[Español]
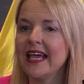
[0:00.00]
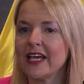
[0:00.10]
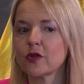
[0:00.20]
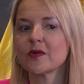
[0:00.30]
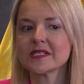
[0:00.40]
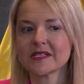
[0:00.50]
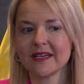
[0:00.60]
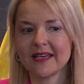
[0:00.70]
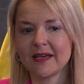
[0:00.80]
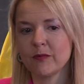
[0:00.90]
Entonces,
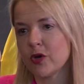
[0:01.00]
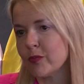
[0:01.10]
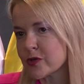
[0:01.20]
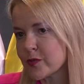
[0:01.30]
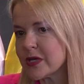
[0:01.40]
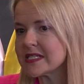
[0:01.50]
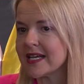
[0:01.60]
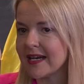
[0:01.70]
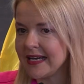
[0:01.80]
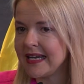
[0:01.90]
bueno, pues puede
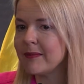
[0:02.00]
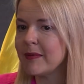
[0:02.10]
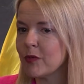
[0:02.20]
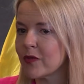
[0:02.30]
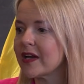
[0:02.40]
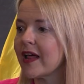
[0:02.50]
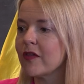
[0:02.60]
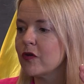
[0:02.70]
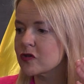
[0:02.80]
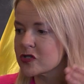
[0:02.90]
ser leve,
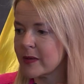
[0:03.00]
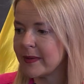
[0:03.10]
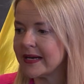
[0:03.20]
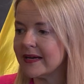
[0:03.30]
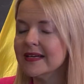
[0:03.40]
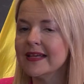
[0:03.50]
moderado o severa.